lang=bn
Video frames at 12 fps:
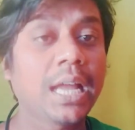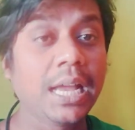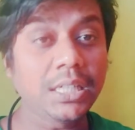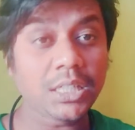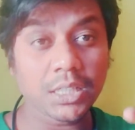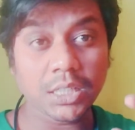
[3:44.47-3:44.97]

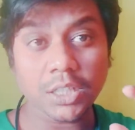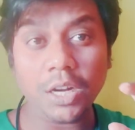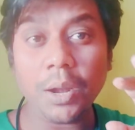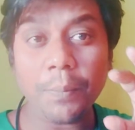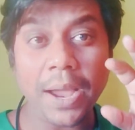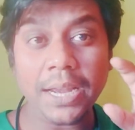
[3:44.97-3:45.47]
এই
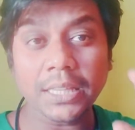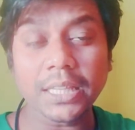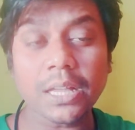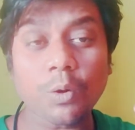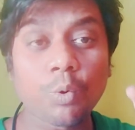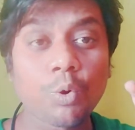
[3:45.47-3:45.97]
সাজেশনের বাইরে
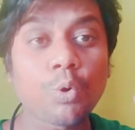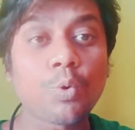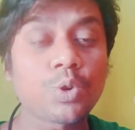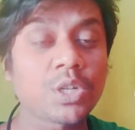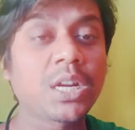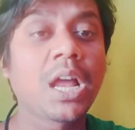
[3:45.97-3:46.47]
থেকে কোনো
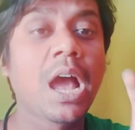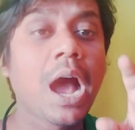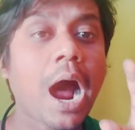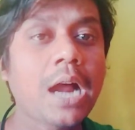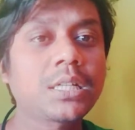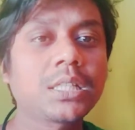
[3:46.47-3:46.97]
কোশ্চেন
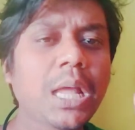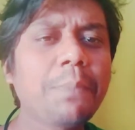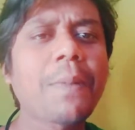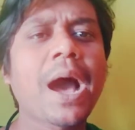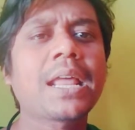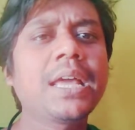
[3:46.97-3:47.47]
আসতে
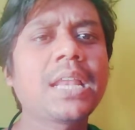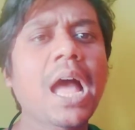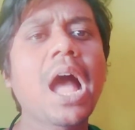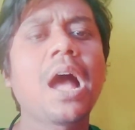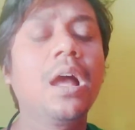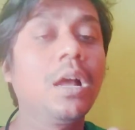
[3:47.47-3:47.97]
পারে
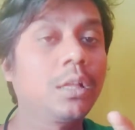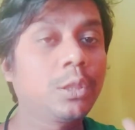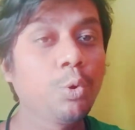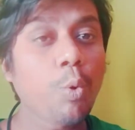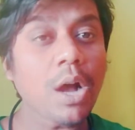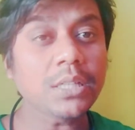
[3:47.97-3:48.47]
না
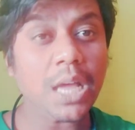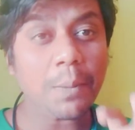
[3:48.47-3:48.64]
দু